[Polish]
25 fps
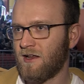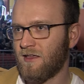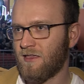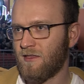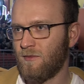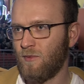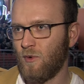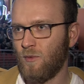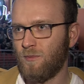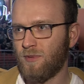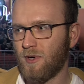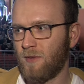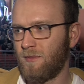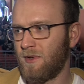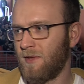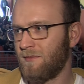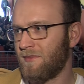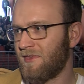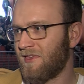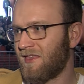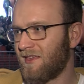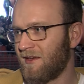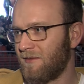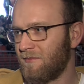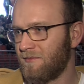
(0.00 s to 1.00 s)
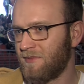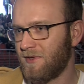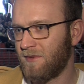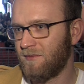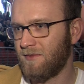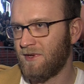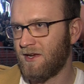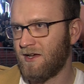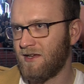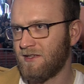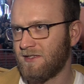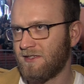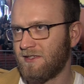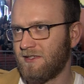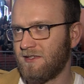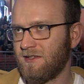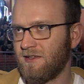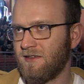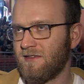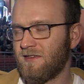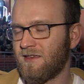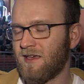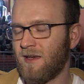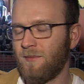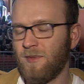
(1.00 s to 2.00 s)
Raz to był problem z zębem, raz
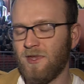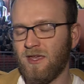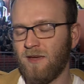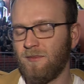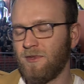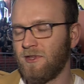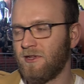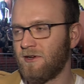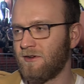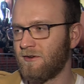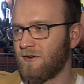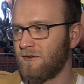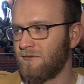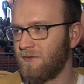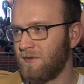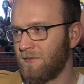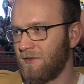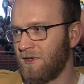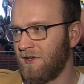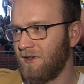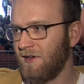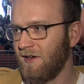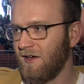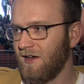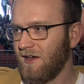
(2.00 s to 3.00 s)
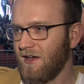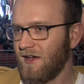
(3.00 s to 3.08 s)
e, z kamieniami nerkowymi,